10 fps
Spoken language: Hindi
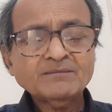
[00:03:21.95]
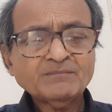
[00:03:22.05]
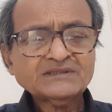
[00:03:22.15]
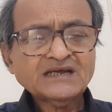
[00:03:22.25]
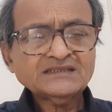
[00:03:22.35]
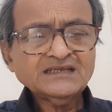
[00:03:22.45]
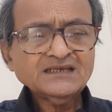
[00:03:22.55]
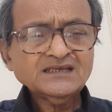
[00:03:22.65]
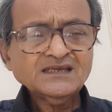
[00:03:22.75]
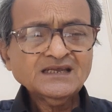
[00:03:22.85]
बता
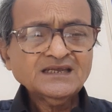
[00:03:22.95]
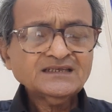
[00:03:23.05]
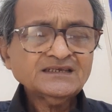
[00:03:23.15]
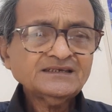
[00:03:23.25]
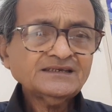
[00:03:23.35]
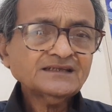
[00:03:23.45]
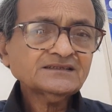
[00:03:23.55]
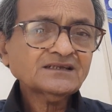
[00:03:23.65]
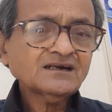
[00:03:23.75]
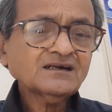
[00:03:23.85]
दें कि
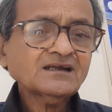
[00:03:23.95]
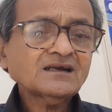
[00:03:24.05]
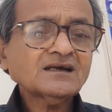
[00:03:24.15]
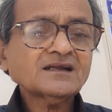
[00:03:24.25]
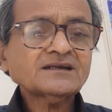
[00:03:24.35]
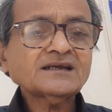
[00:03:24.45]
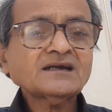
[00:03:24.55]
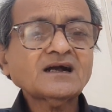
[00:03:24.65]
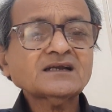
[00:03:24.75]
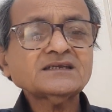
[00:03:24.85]
नियंत्रण
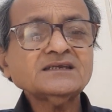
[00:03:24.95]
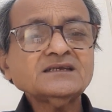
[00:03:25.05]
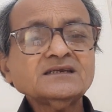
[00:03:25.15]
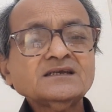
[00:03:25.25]
रेखा की